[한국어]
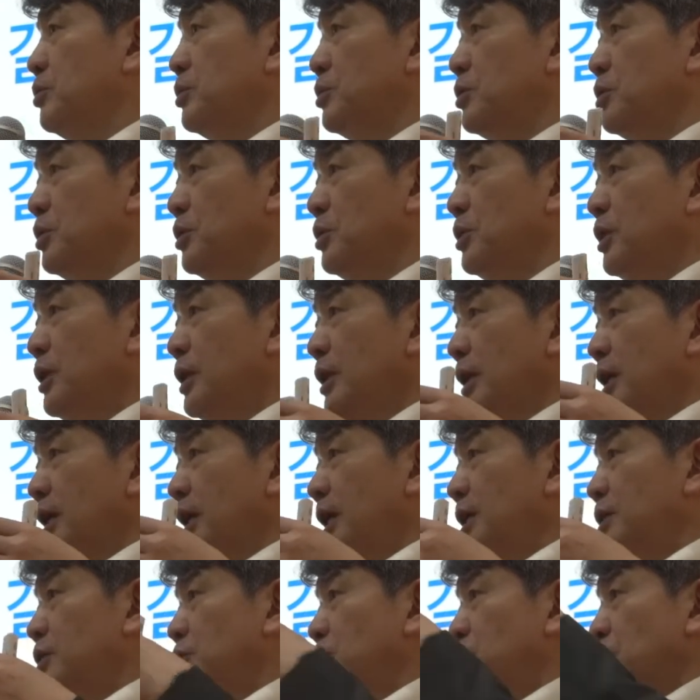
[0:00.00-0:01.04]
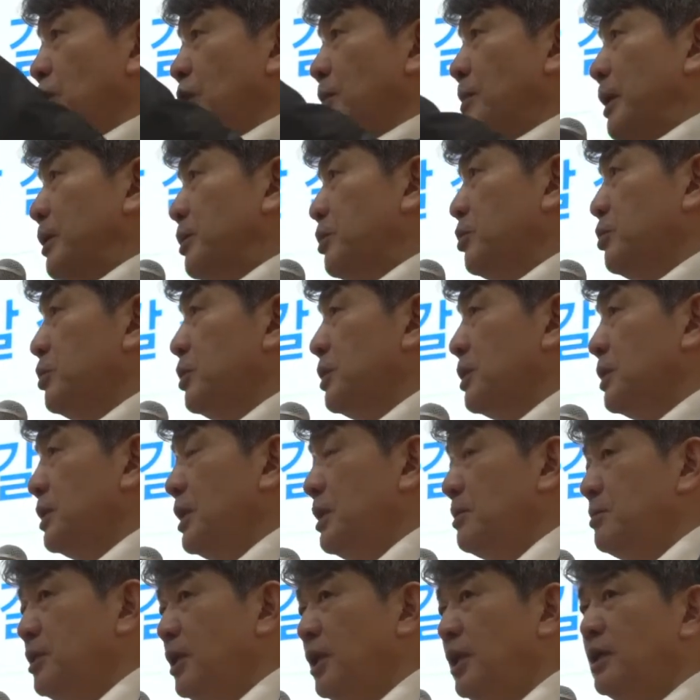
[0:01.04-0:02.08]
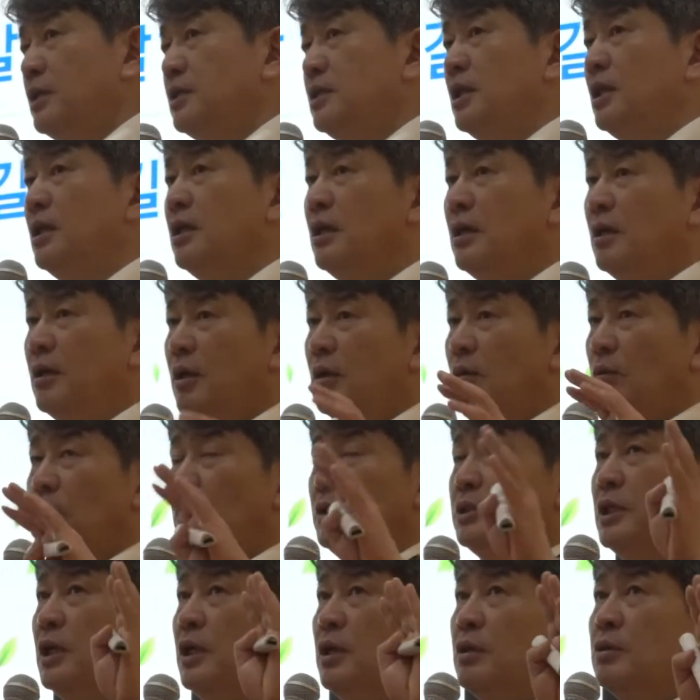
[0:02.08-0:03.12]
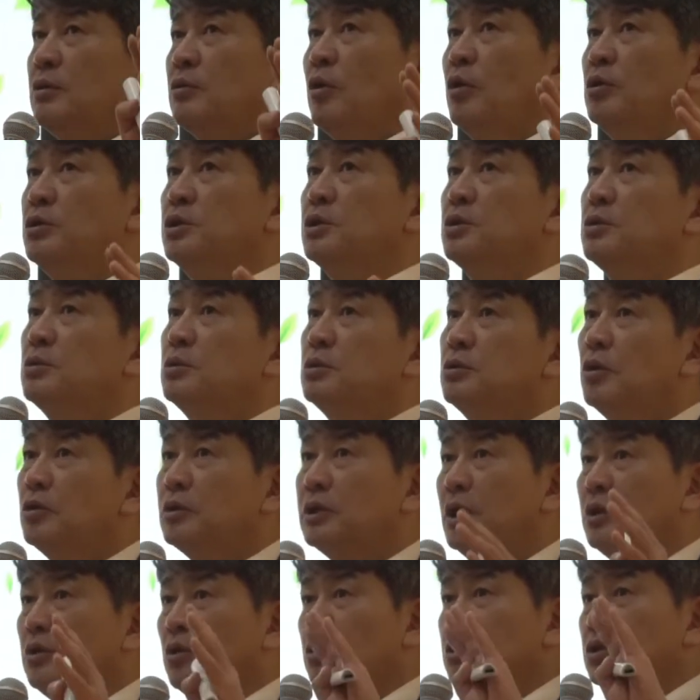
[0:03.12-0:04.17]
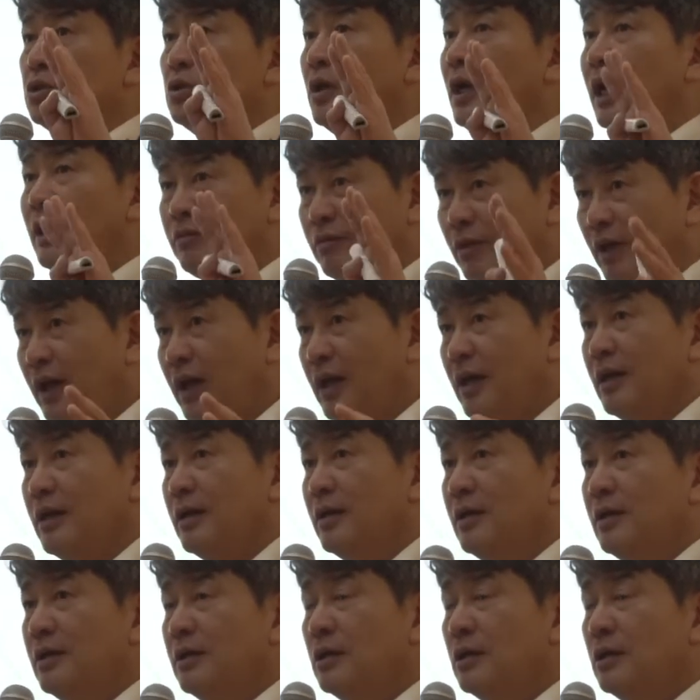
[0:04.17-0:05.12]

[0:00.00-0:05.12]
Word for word: 있고 에너지 절약 바뀌고 있기 때문에 이제 원자랑 더 짓고 석탄 더 짓는 건 안 돼.